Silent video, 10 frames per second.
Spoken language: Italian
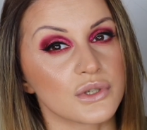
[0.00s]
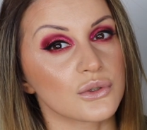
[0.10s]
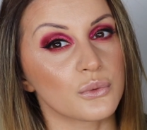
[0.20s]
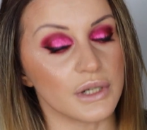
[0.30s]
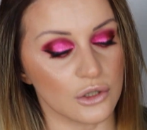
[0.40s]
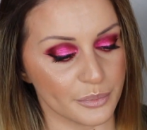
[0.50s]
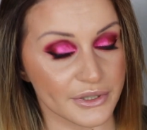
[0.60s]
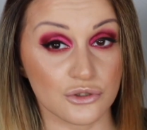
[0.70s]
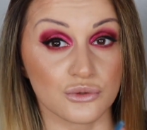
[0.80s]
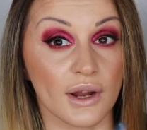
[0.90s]
questo qui l'ho
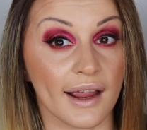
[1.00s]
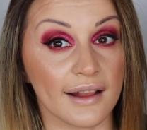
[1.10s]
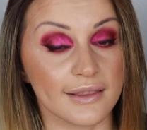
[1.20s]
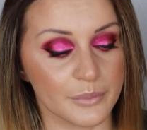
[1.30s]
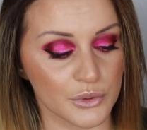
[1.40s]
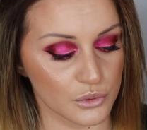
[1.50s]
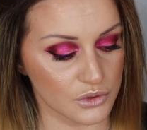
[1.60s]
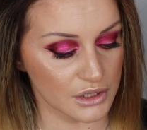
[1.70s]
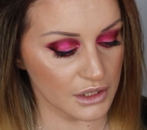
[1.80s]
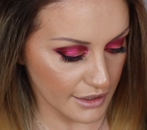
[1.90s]
preso su Cult
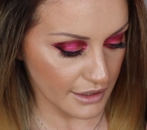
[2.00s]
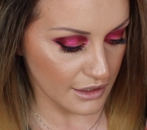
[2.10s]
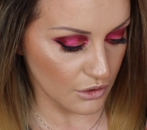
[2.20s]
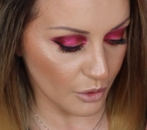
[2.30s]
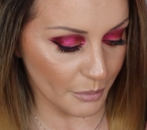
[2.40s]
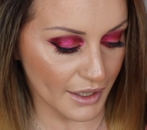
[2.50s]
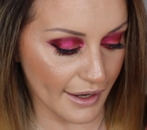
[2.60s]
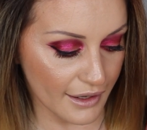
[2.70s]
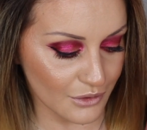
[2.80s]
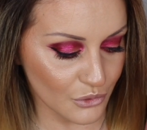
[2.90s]
Beauty e l'ho
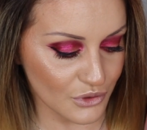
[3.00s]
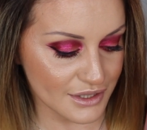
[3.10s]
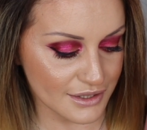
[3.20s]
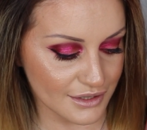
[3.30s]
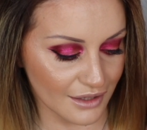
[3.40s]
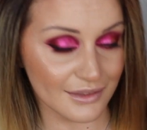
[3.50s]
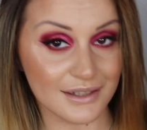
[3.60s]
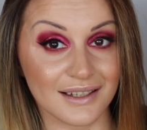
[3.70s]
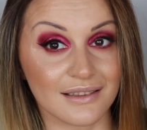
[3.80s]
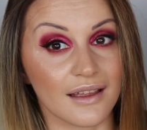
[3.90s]
pagato
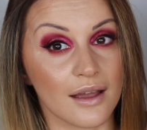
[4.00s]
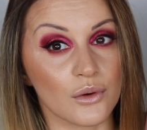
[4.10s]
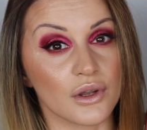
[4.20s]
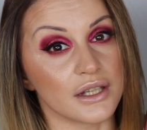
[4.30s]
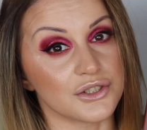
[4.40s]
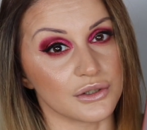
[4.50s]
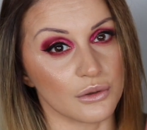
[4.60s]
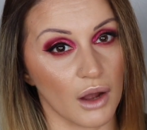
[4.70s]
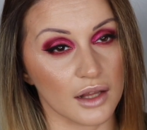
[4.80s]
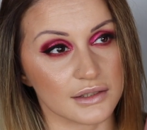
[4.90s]
67,50 euro
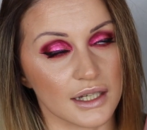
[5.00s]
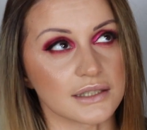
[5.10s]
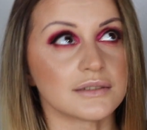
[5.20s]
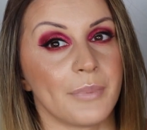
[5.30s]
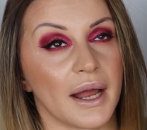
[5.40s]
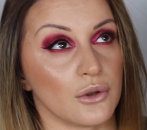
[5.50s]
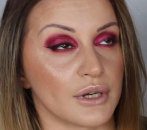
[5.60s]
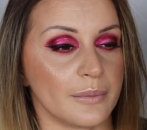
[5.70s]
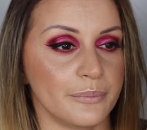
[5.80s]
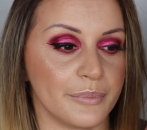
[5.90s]

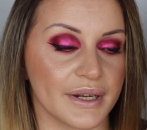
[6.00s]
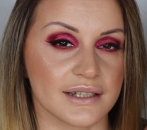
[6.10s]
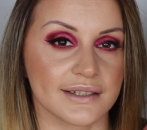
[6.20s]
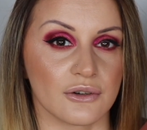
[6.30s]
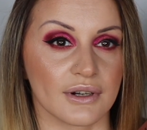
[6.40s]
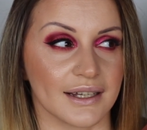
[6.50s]
allora per essere un